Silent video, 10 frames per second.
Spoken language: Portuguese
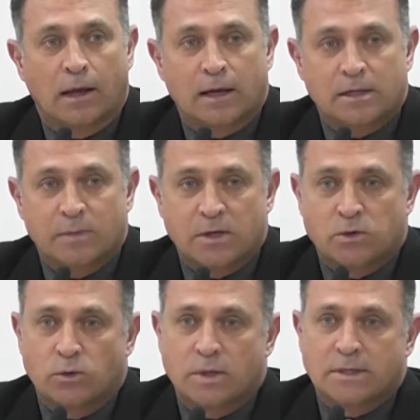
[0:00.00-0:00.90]
às
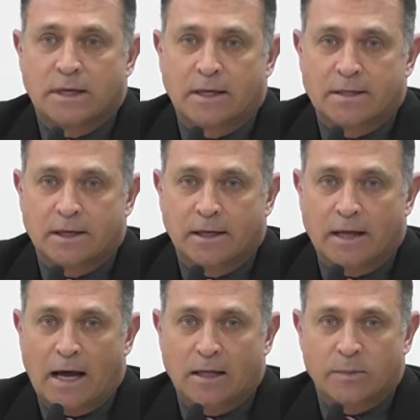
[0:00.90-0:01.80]
pessoas da terceira
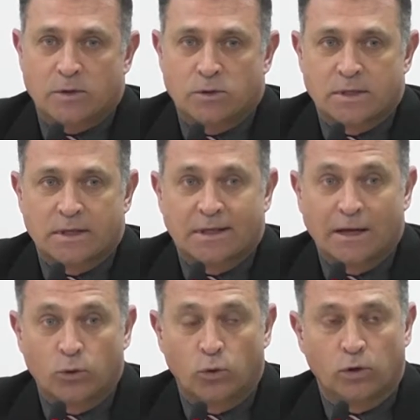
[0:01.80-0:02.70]
idade, pessoas que
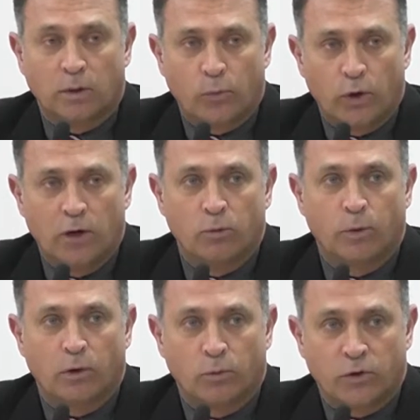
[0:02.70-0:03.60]
tanto contribuíram
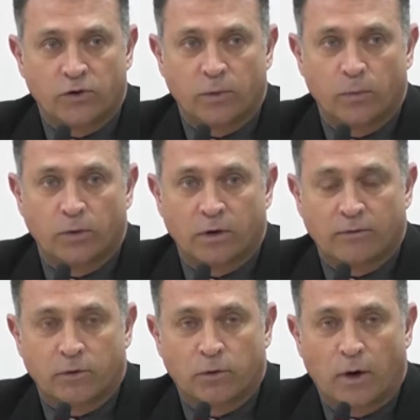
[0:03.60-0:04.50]
pelo município de
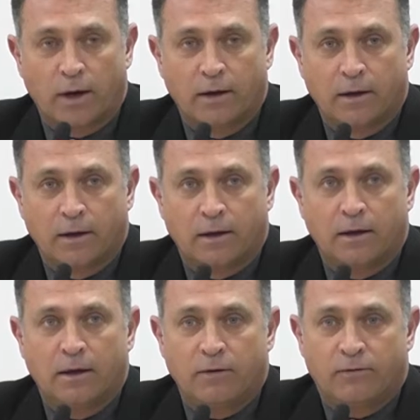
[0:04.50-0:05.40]
da Vitória
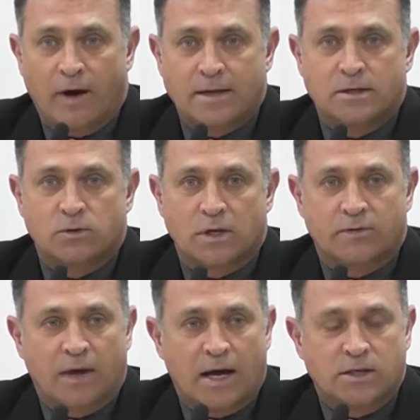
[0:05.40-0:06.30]
e que fazem
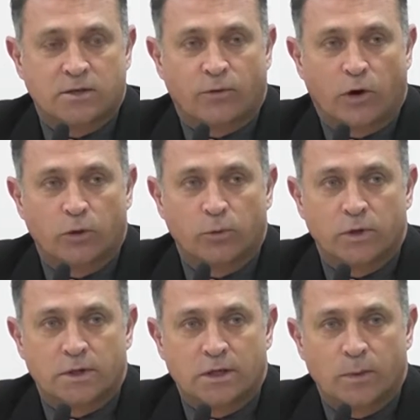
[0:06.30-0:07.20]
suas viagens fora do
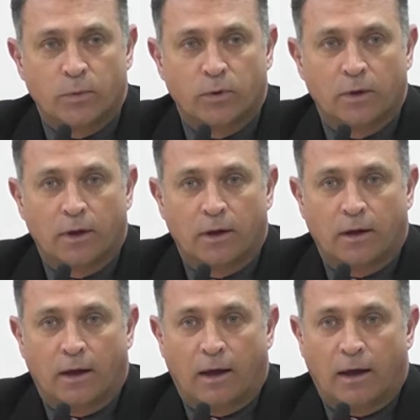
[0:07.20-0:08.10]
município
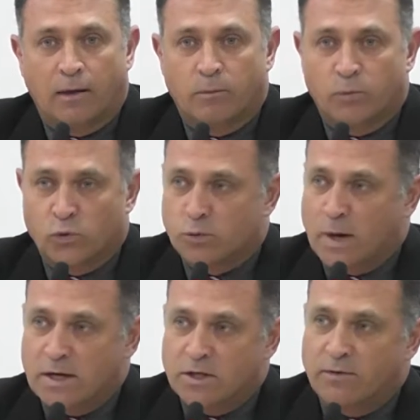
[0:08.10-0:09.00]
é, nos
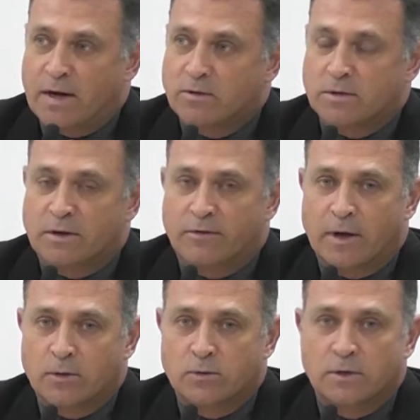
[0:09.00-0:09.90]
mais diversos
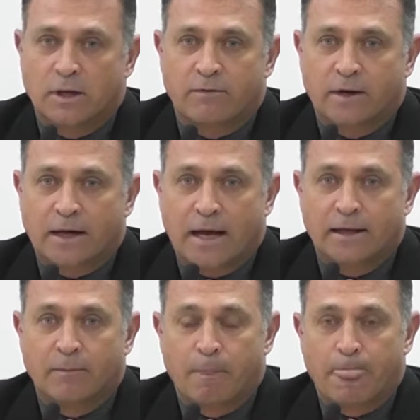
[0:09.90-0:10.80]
eventos e na
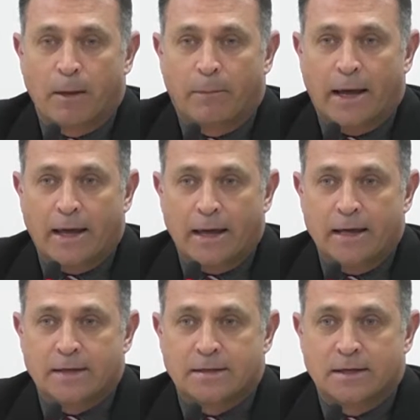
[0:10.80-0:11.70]
verdade para
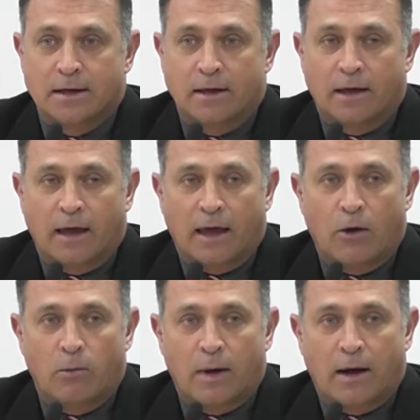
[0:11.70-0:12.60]
eles é
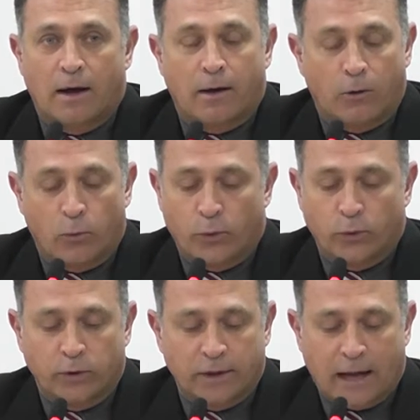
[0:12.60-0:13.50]
uma
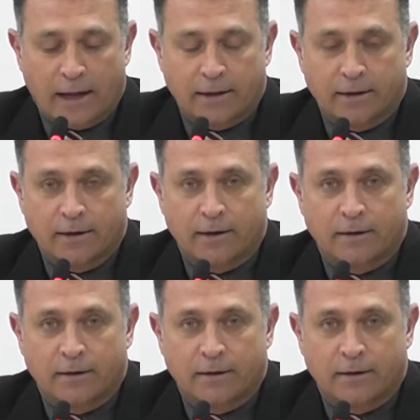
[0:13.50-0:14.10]
oportunidade